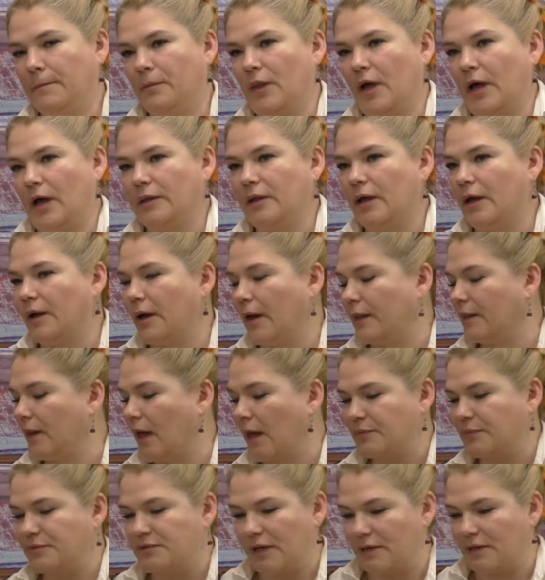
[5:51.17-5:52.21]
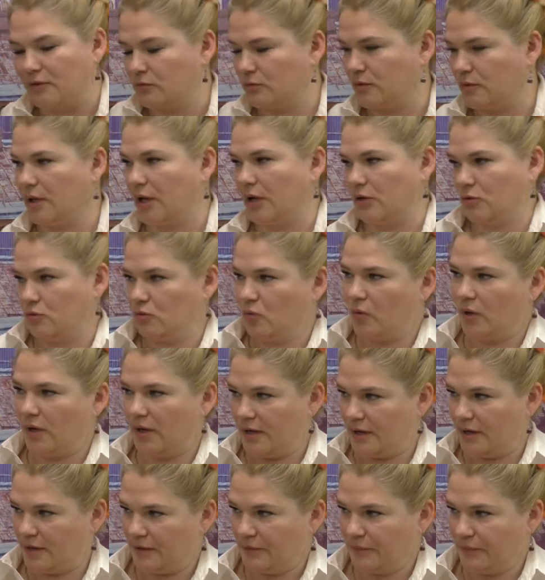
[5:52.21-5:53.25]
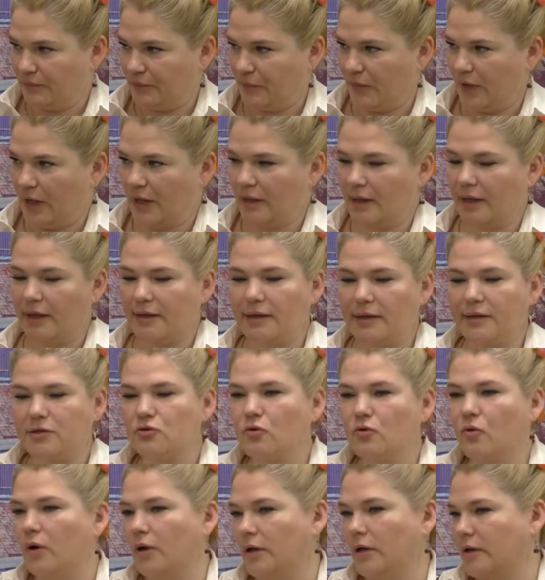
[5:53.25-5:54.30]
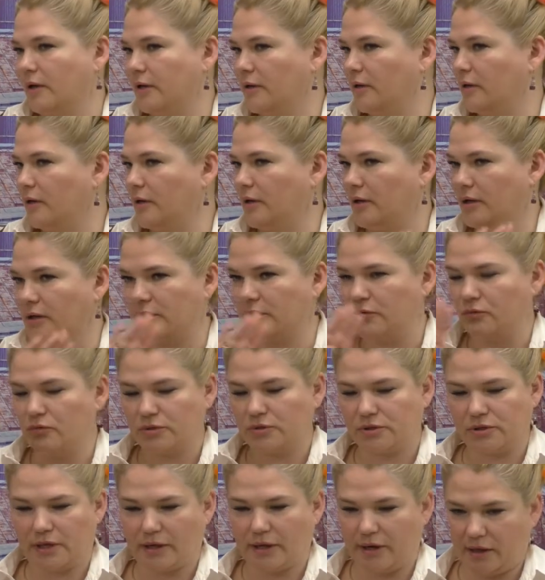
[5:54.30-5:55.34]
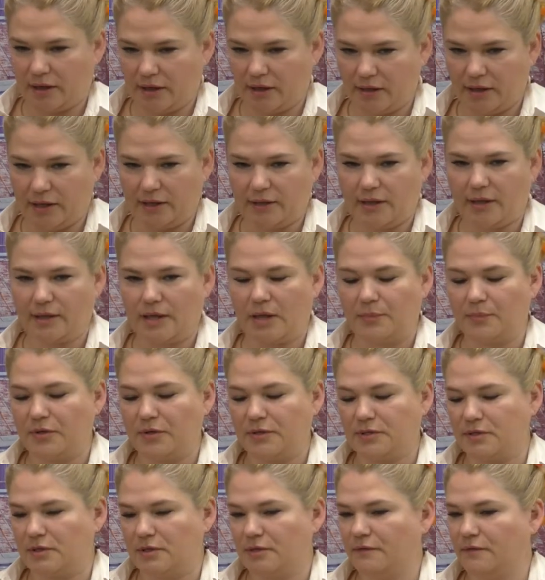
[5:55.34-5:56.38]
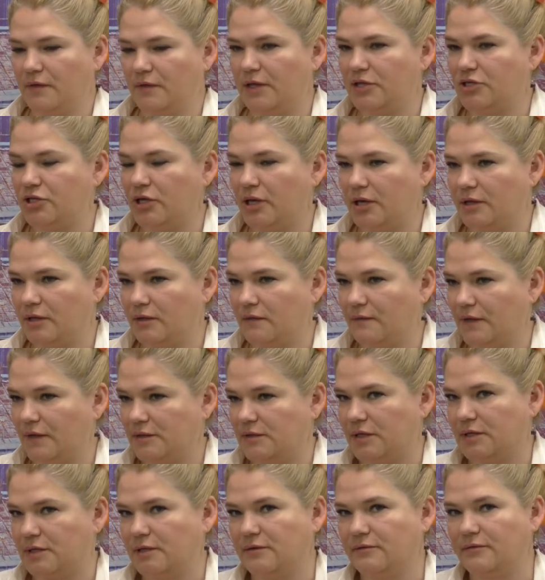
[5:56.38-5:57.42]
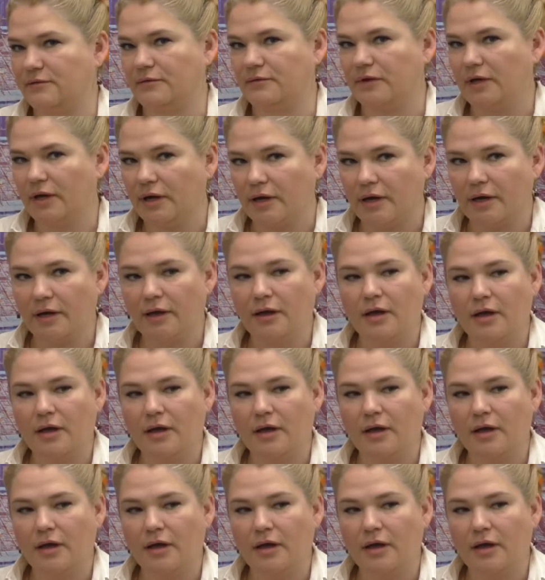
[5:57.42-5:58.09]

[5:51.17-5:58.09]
Она, она абсолютно актуальна, она нисколько не устарела, она написана в начале 20 века.